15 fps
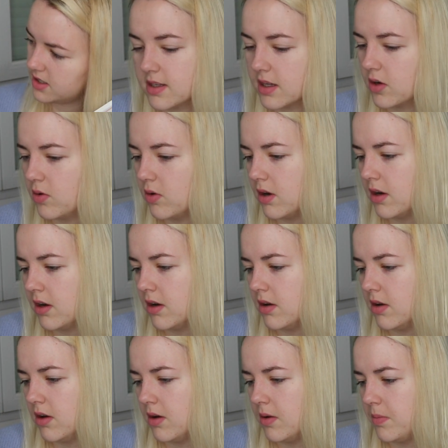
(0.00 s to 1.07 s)
C'est quoi
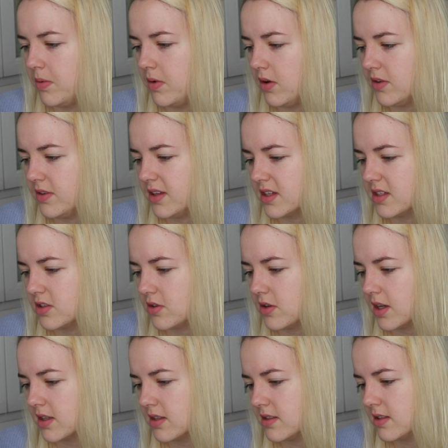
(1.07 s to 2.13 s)
euh, Plant
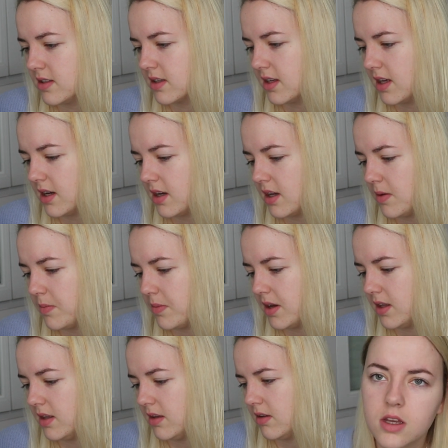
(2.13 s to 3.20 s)
Extract, car
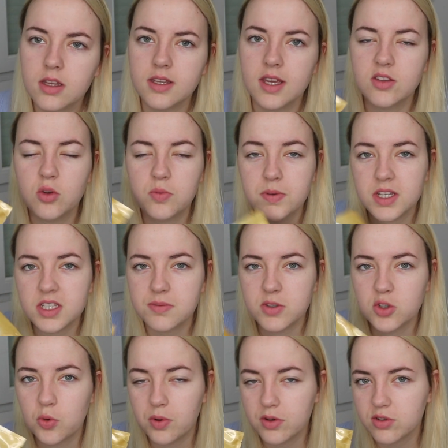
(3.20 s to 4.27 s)
iPad. Il y a deux pièces, mais
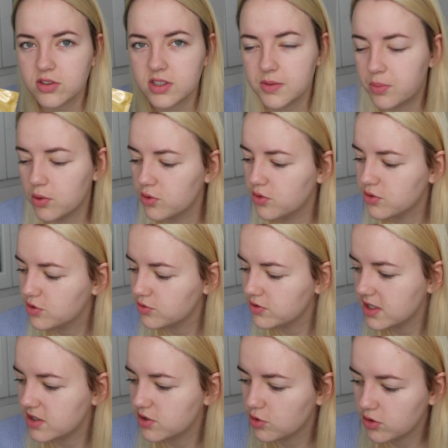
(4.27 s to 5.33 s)
je pense que c'est pour le dessous
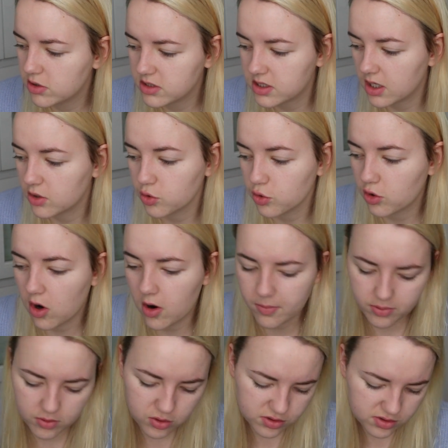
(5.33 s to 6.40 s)
des yeux et c'est un truc en
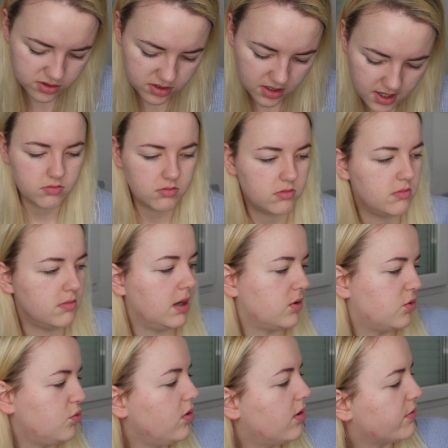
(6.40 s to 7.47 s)
plus. Bah
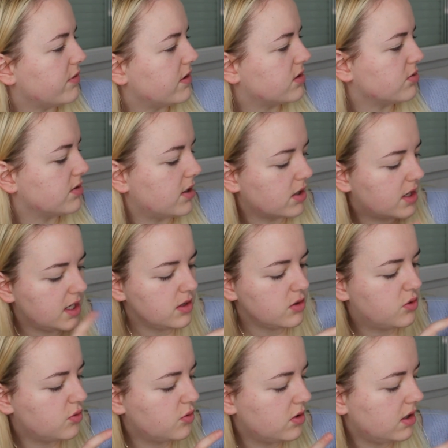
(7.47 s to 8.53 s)
tout en fait, on a le Clean
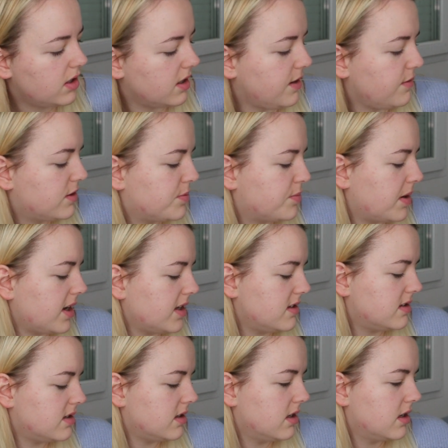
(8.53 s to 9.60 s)
Tool, Lift
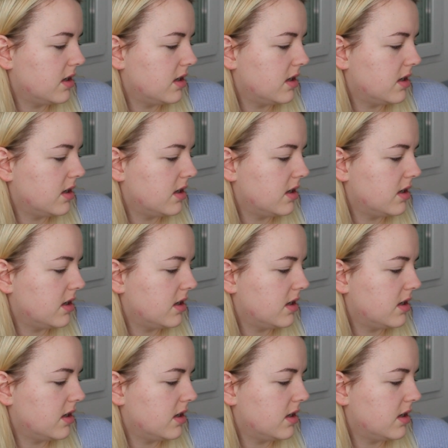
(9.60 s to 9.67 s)
Pads.